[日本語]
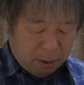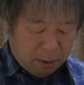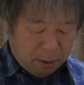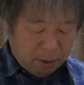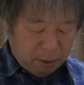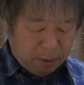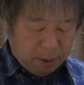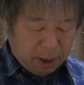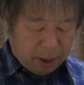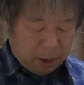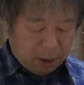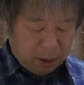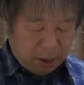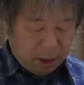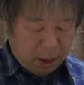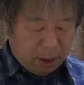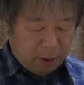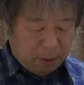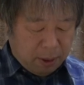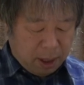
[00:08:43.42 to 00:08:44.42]
この
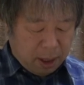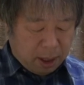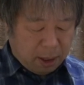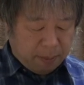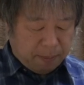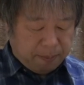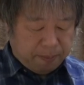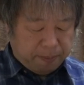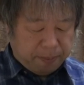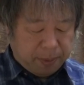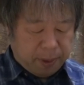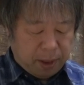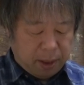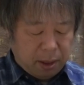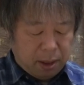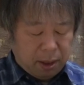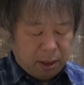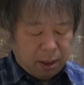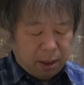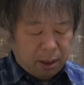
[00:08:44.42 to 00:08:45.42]
バッテリーは
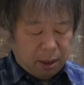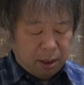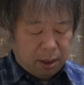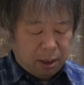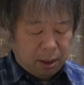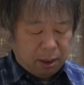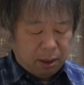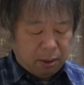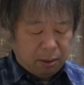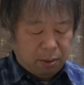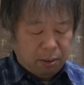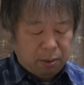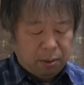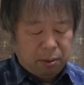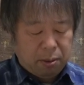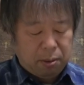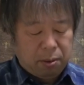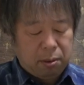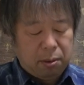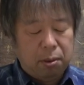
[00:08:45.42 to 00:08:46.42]
えっ、ー、
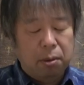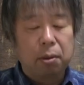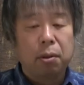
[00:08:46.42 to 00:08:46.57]
と